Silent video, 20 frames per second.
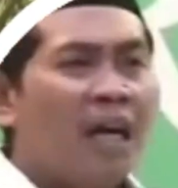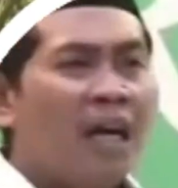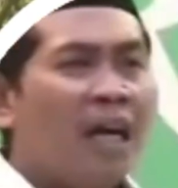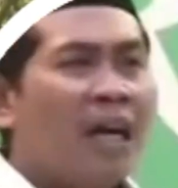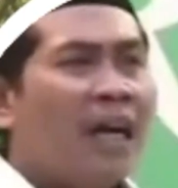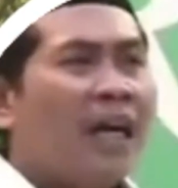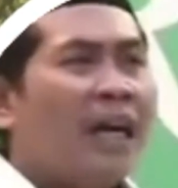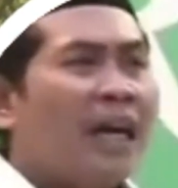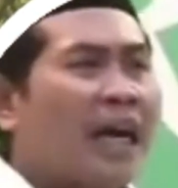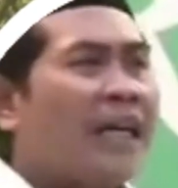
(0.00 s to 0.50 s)

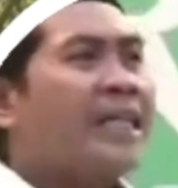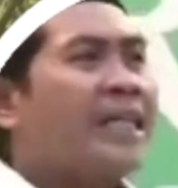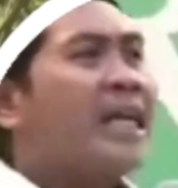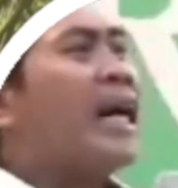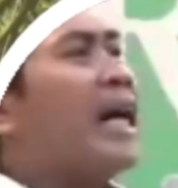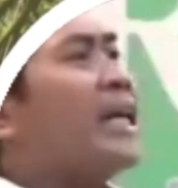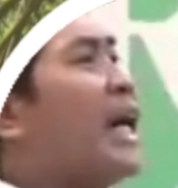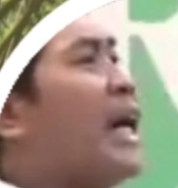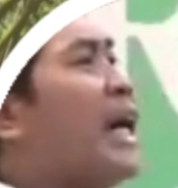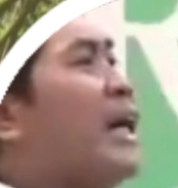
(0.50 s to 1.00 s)

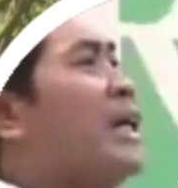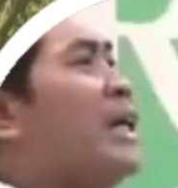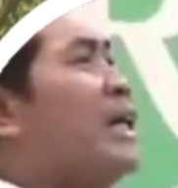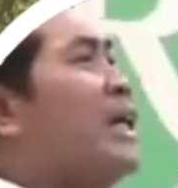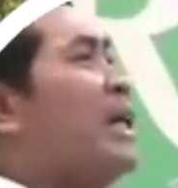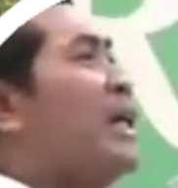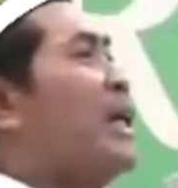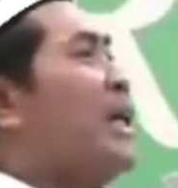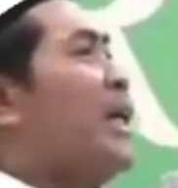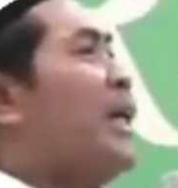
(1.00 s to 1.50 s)
kadang-kadang
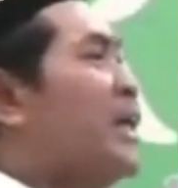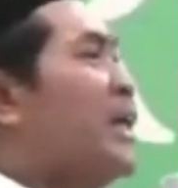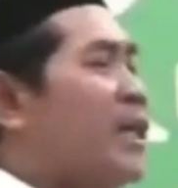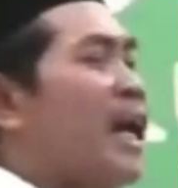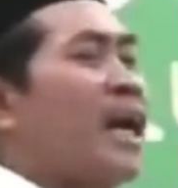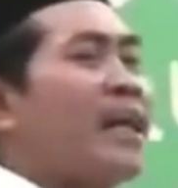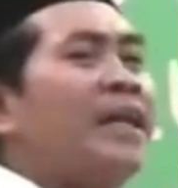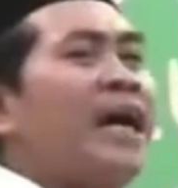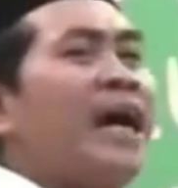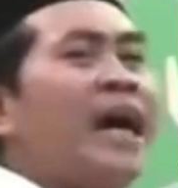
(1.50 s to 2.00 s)

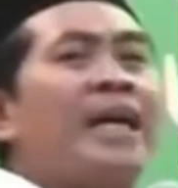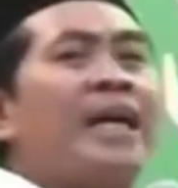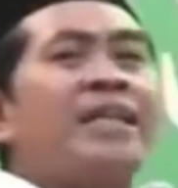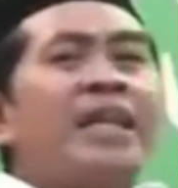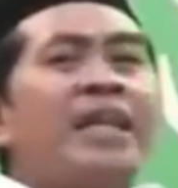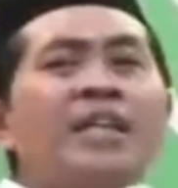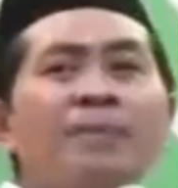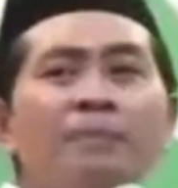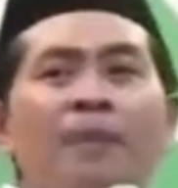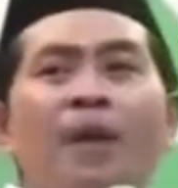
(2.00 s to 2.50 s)
indahnya hanya di
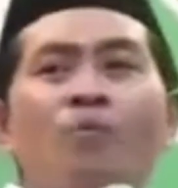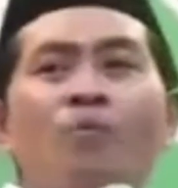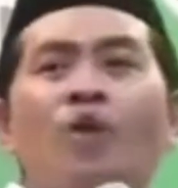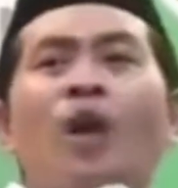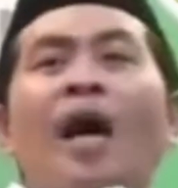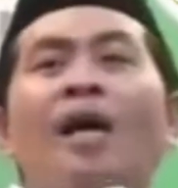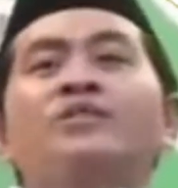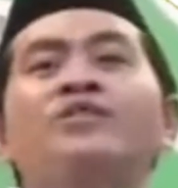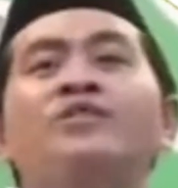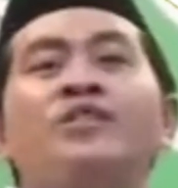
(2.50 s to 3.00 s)

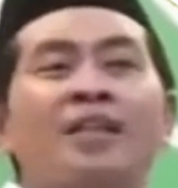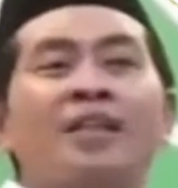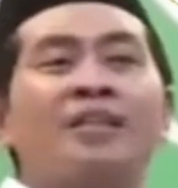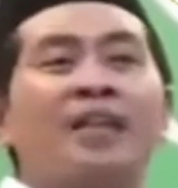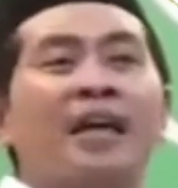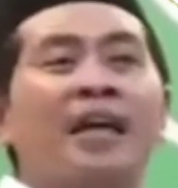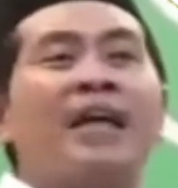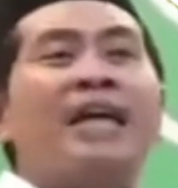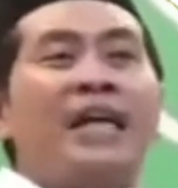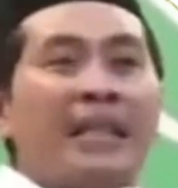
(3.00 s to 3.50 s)
permulaan saja
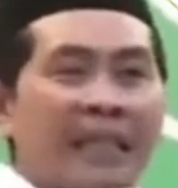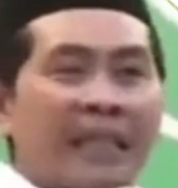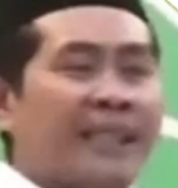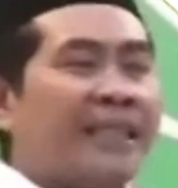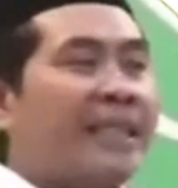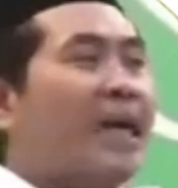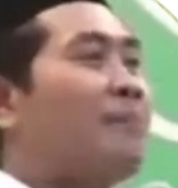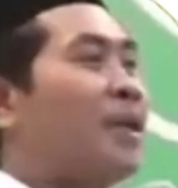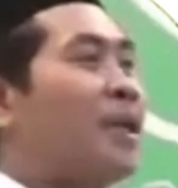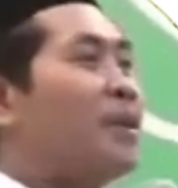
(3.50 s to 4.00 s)

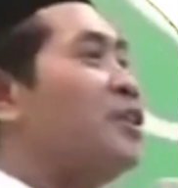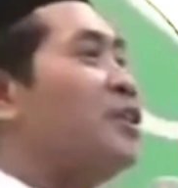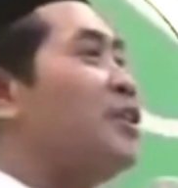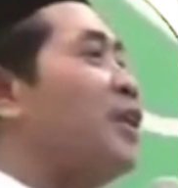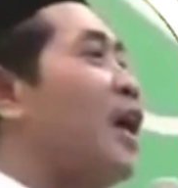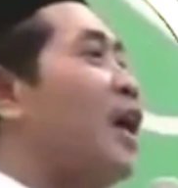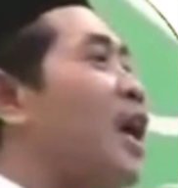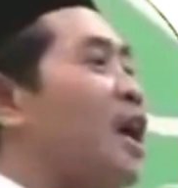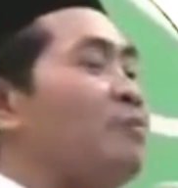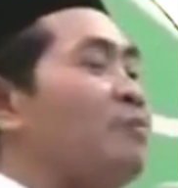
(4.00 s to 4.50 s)
ketika masih
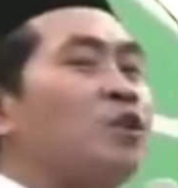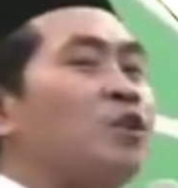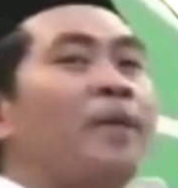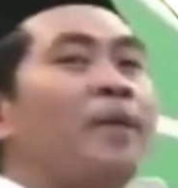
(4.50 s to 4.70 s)
dianggap sebagai